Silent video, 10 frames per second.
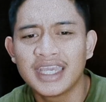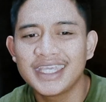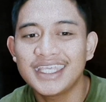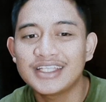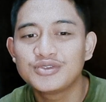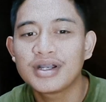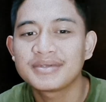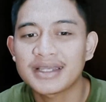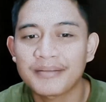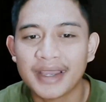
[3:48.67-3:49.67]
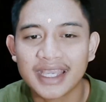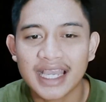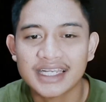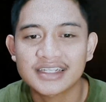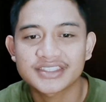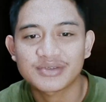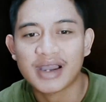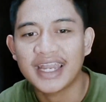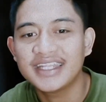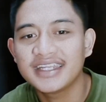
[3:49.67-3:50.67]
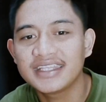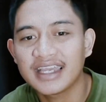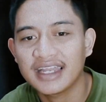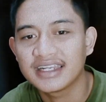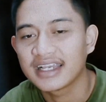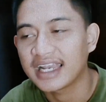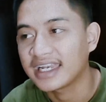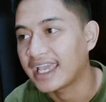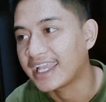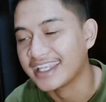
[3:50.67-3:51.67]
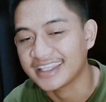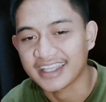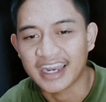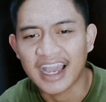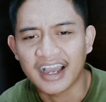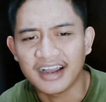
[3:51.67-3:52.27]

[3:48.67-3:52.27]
Ia juga menyampaikan kekecewaan dirinya dengan Erik Ten Hag.